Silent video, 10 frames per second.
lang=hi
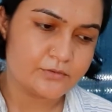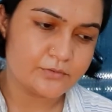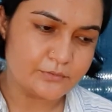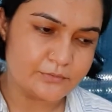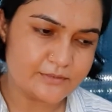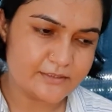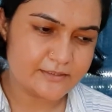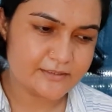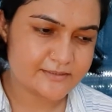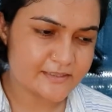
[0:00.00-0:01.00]
तो
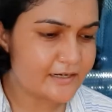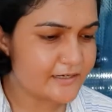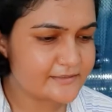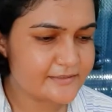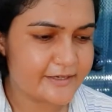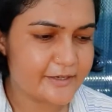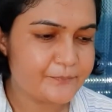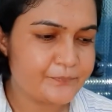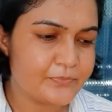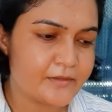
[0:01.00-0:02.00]
इसका अर्थ है
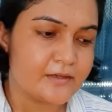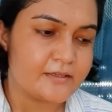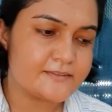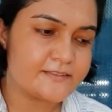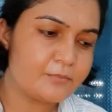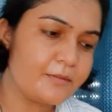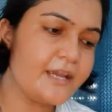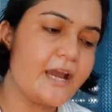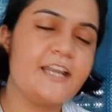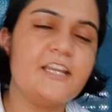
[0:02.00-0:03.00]
समय
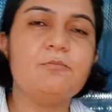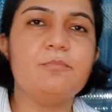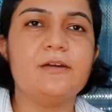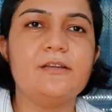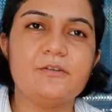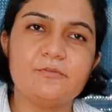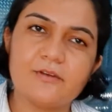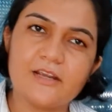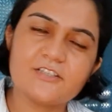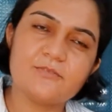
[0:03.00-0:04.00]
आने पर
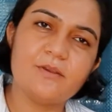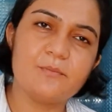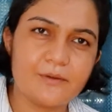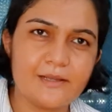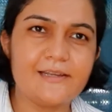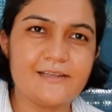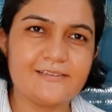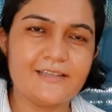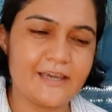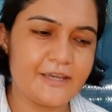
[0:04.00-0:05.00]
वृक्ष में फल
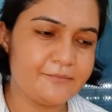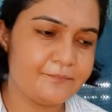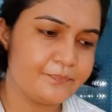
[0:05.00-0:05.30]
लगता है